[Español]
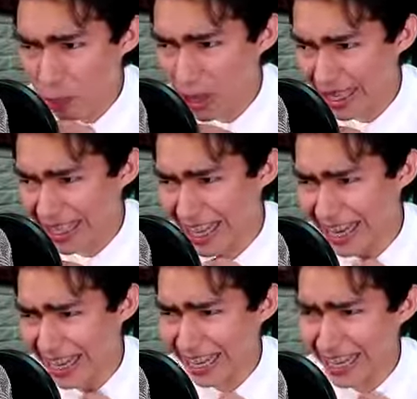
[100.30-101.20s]
no puede
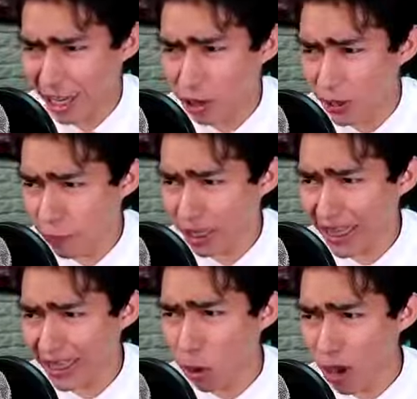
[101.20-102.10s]
ser. quiero disfrutar
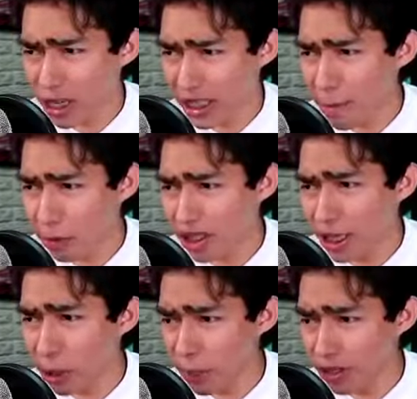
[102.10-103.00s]
este juego al
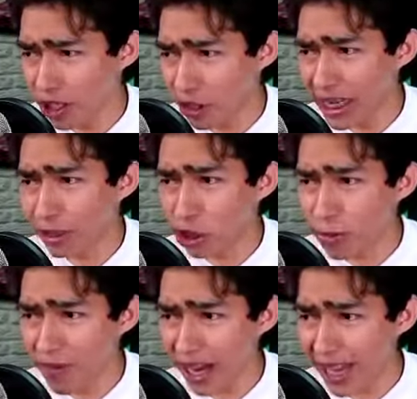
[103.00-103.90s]
100%, pero siento que la tos
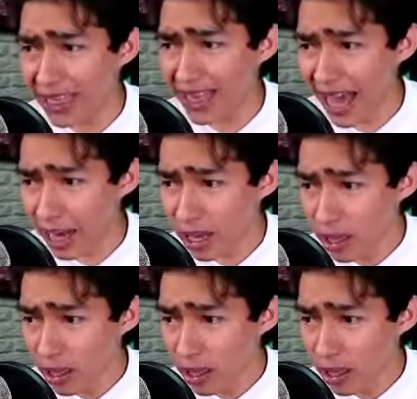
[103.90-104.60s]
me va a regresar.